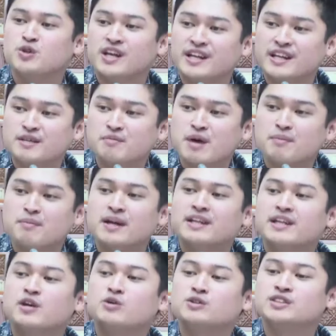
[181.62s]
penyusunan ini
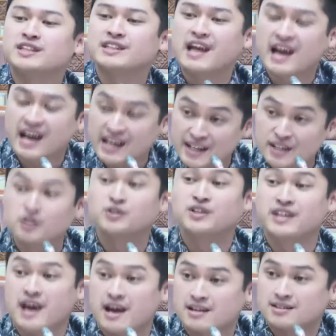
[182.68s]
Bapak diikut sertakan
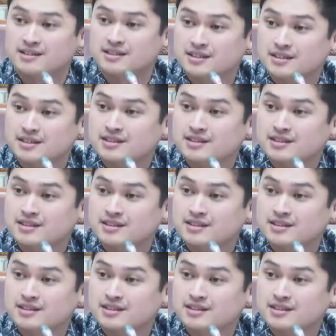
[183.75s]
atau tidak?